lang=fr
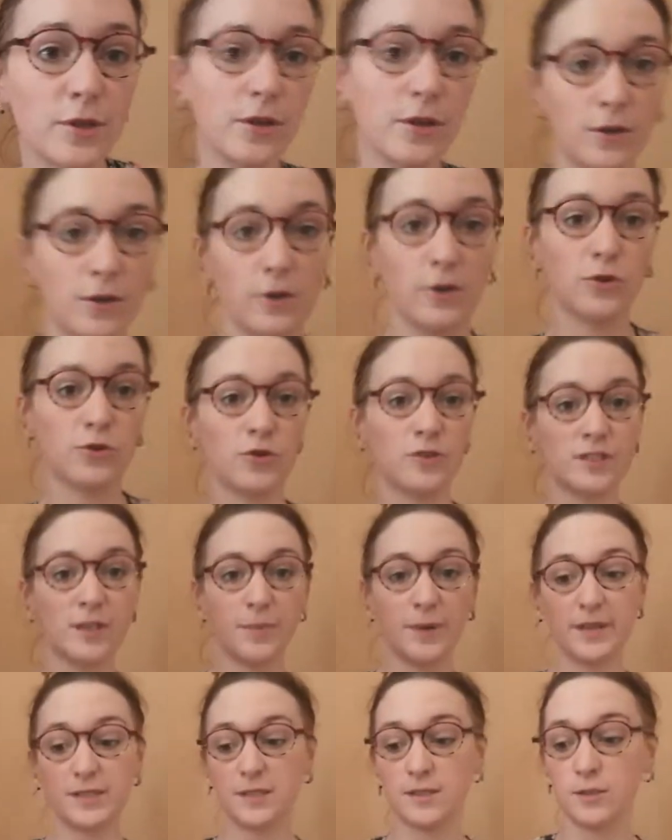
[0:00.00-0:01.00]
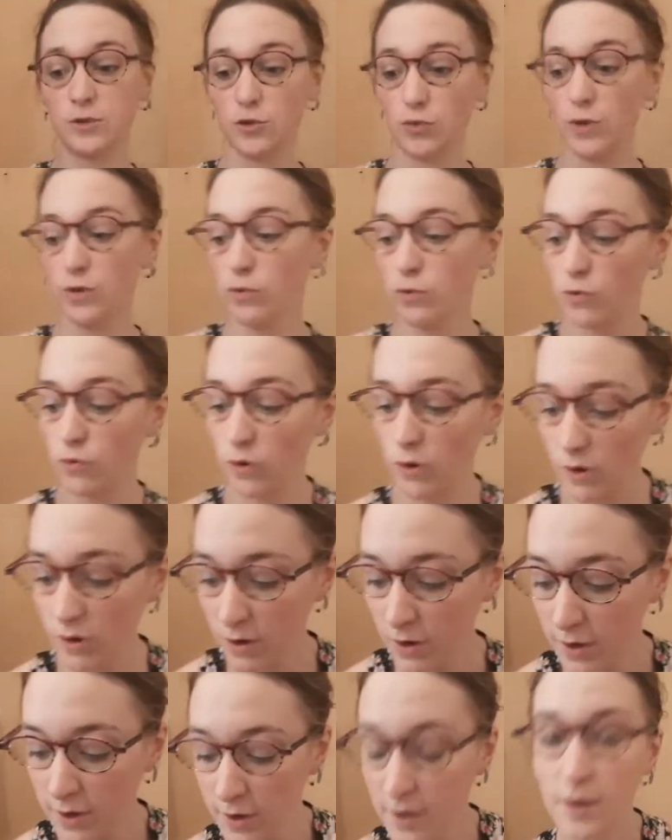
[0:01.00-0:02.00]
euh, je ne sais pas si tu es au
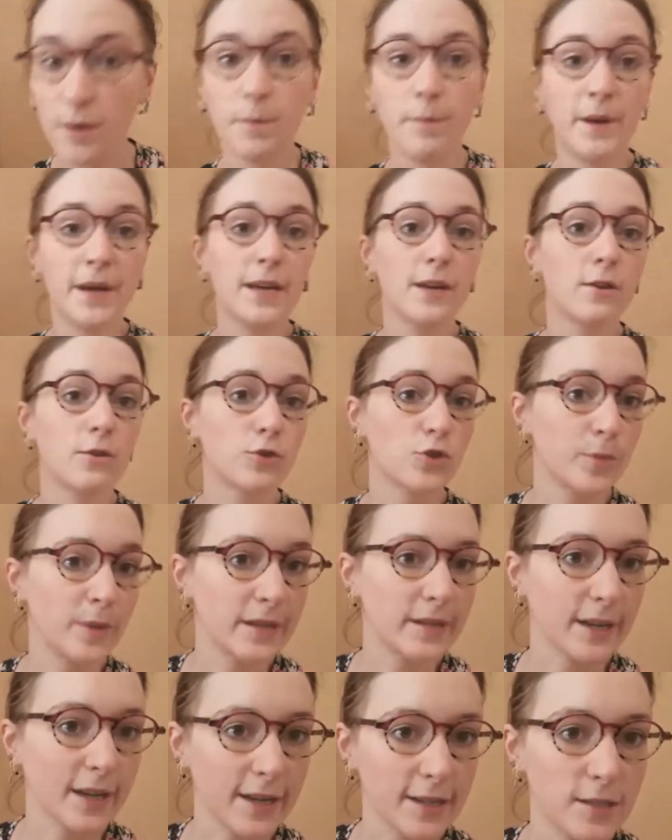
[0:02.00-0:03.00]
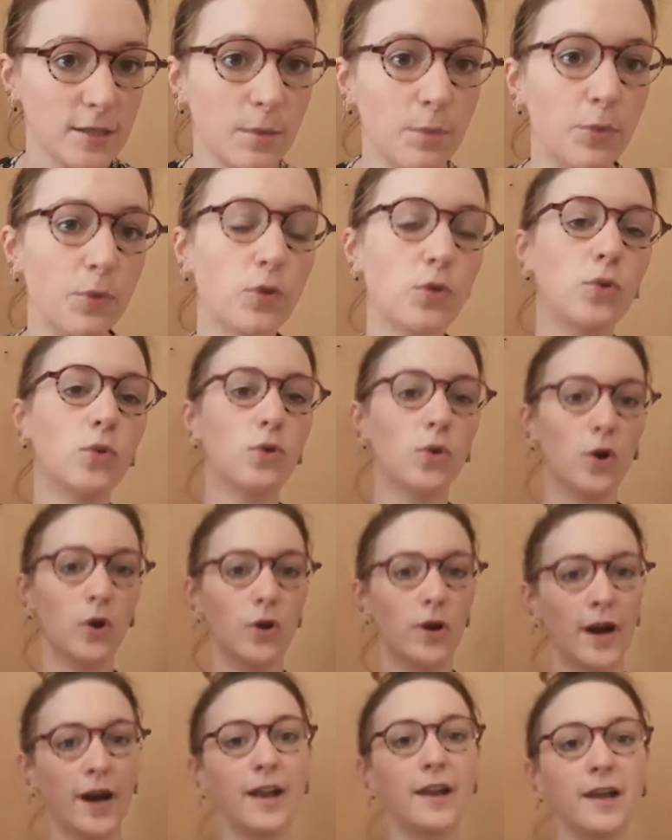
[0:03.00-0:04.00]
courant, mais euh, je m'intéresse beaucoup
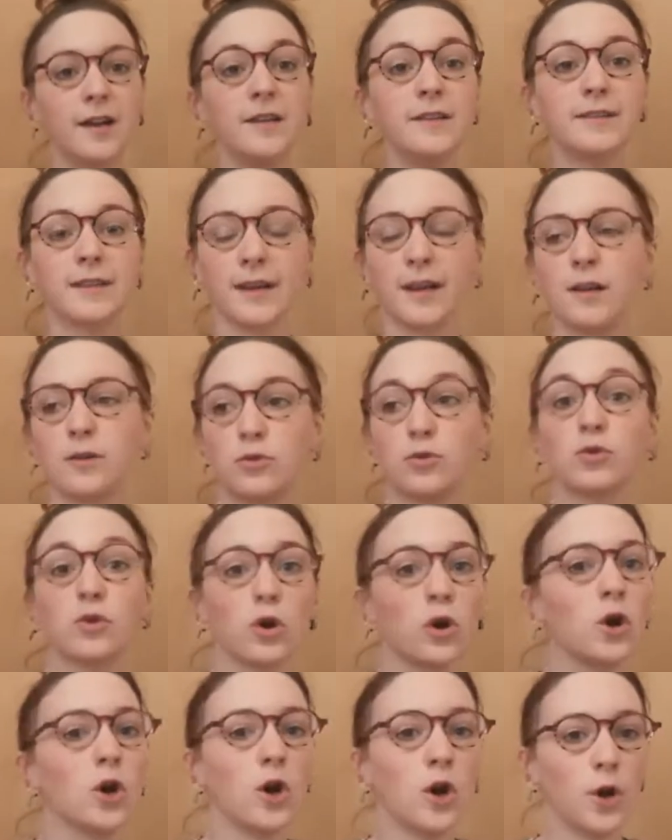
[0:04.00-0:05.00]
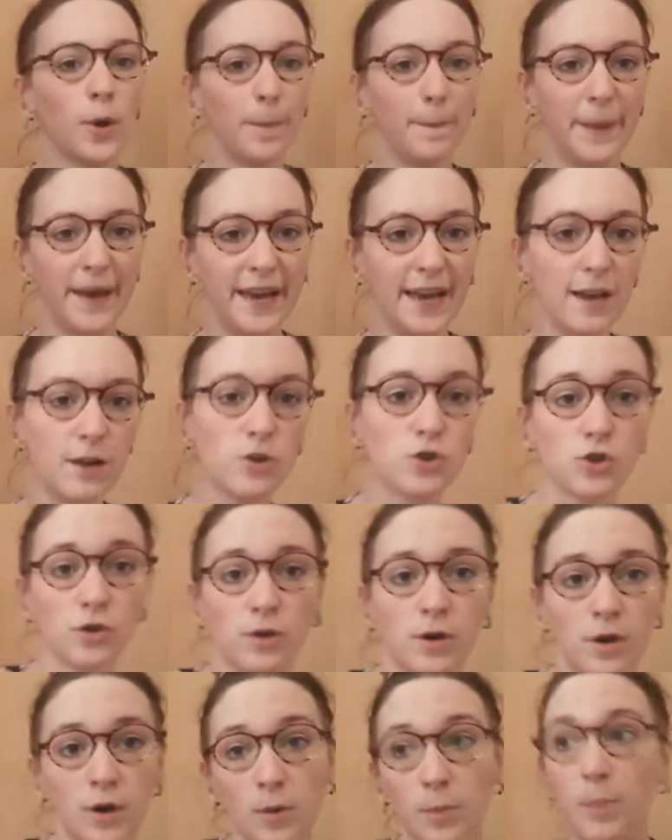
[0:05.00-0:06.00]
euh, à la littérature belge.
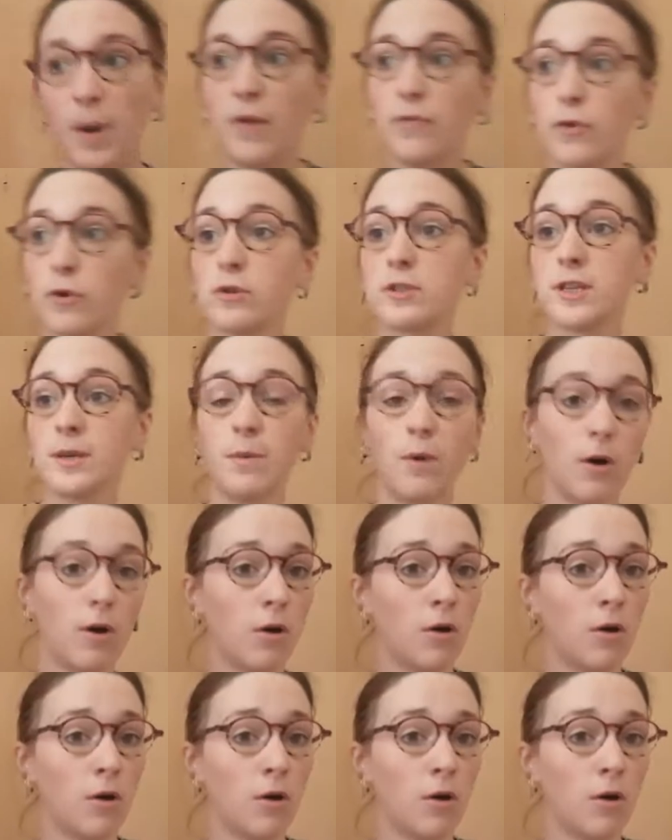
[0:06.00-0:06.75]
Pas forcément,